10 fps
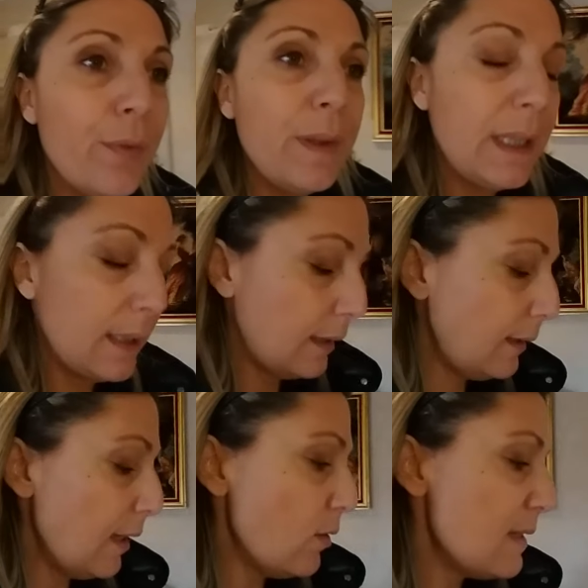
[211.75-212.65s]
fait
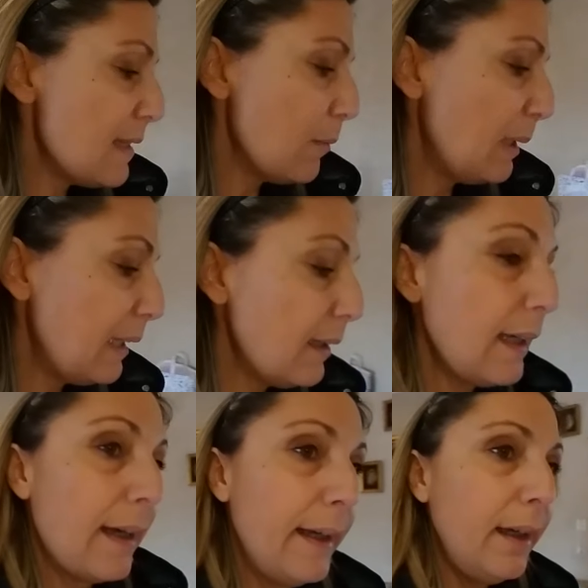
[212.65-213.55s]
45 mètres
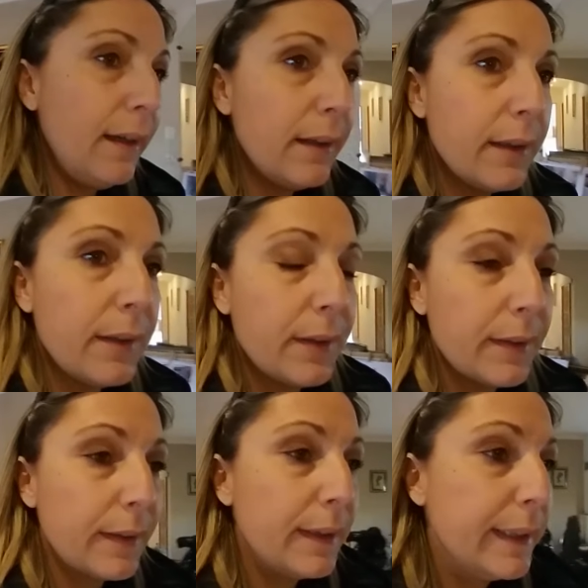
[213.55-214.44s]
carrés
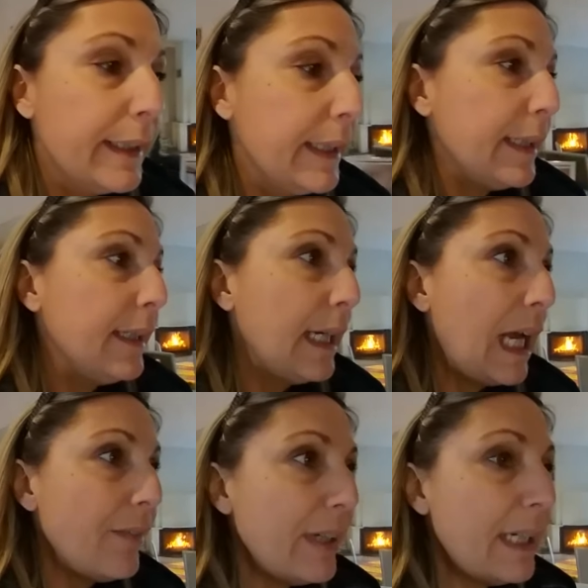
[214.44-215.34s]

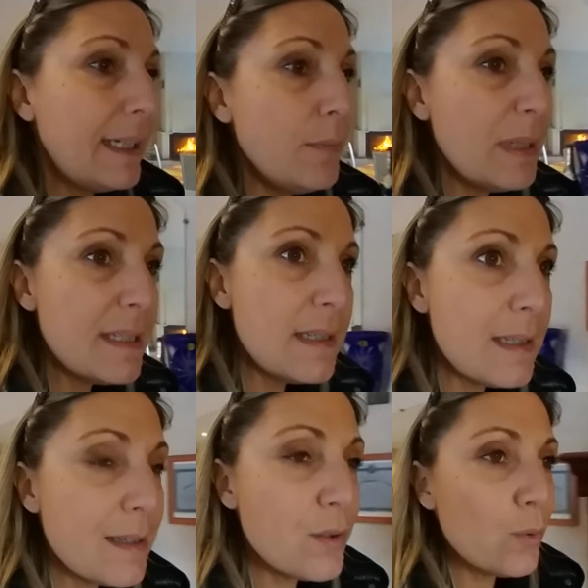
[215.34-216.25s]
avec
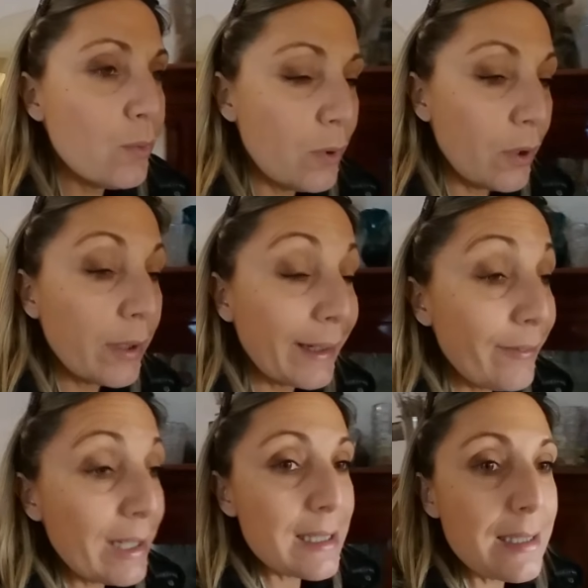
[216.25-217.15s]
climatisation
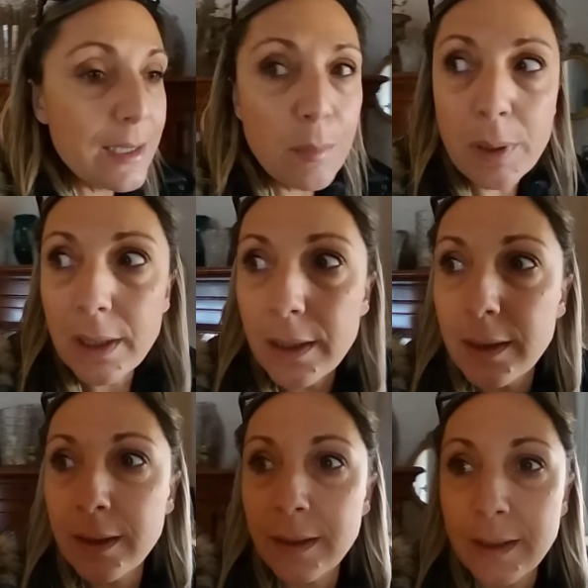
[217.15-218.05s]
réversible,
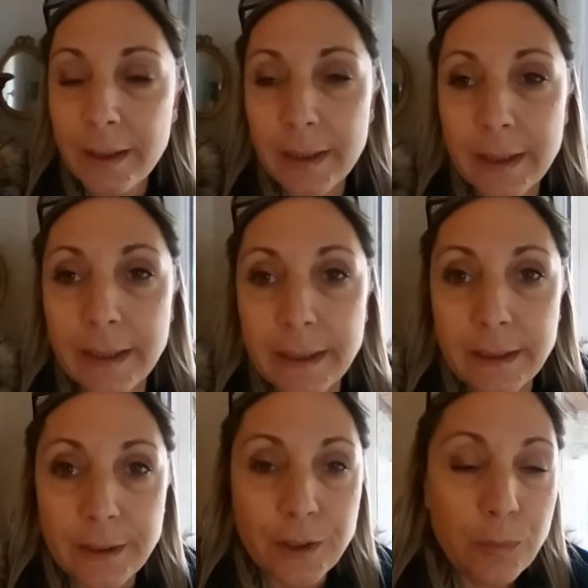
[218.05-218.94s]

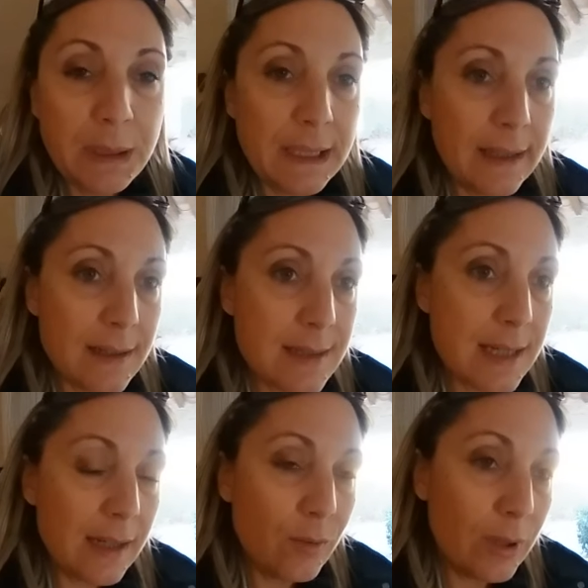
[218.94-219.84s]
cheminée
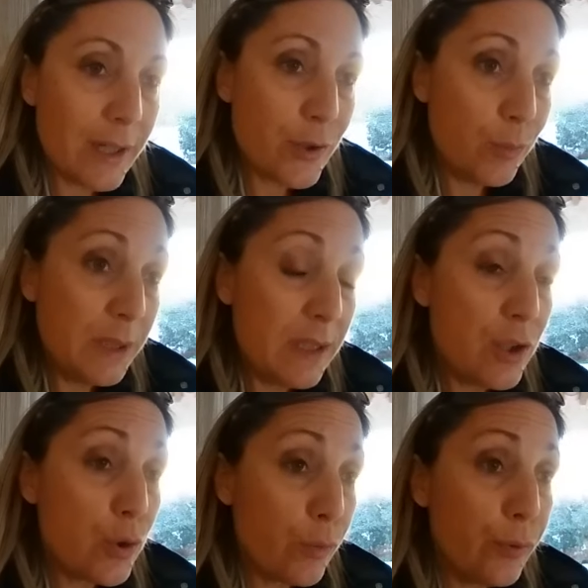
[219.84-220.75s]
insert, donc la cheminée
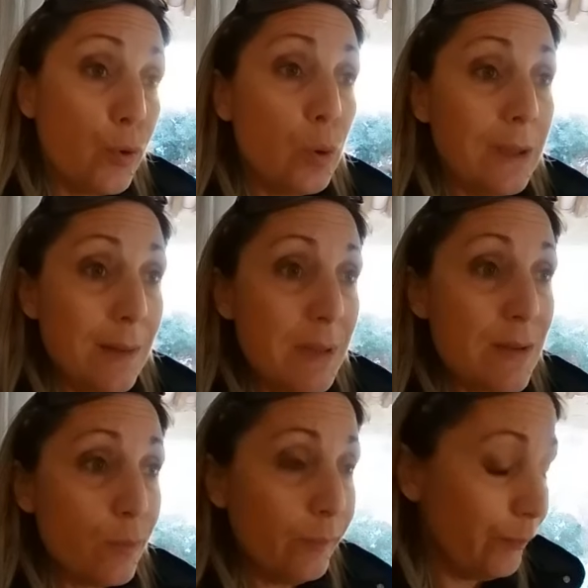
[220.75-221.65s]
chauffe toute la
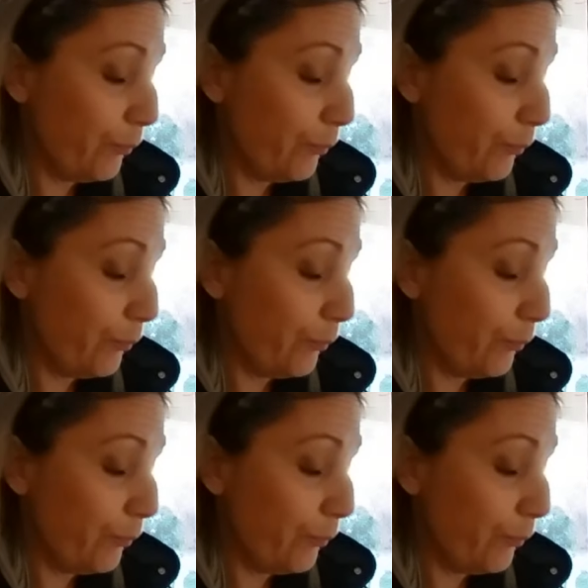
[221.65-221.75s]
maison